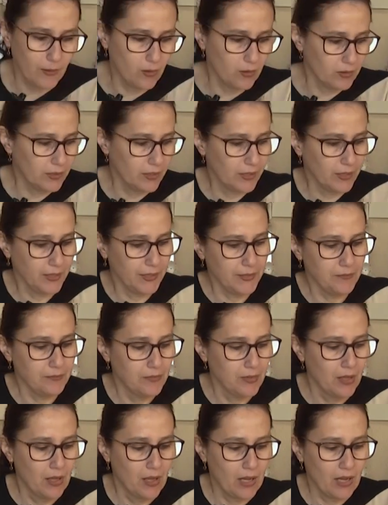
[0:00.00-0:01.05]
Ok?
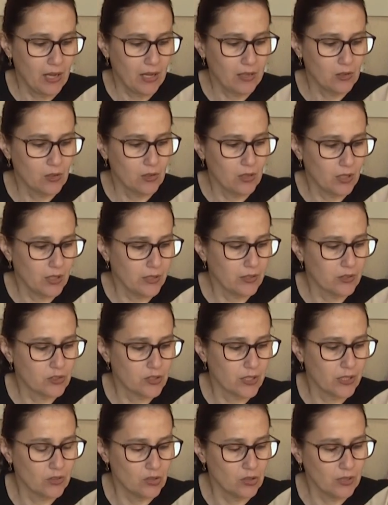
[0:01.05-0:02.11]
Agora,
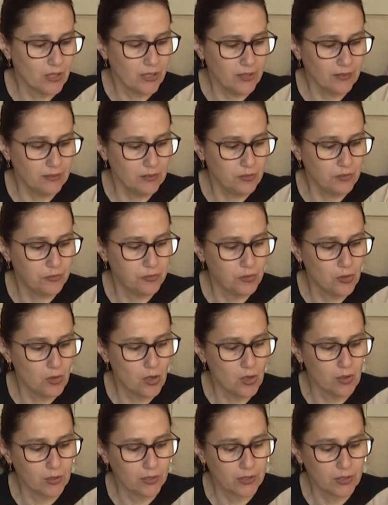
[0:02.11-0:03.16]
gente, nesse
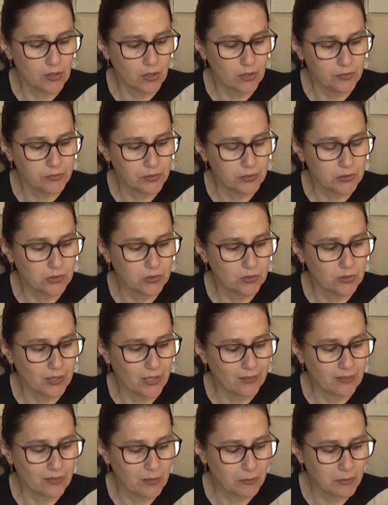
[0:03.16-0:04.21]
forro aqui, ó, que foi
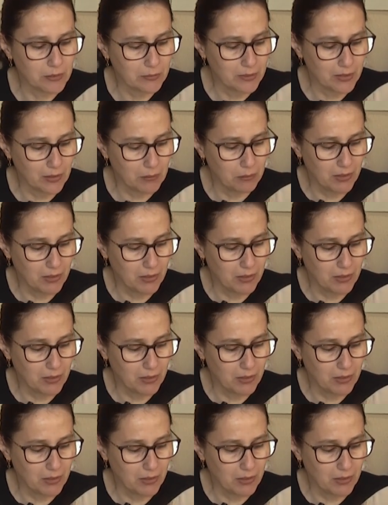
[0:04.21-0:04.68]
costurado na primeira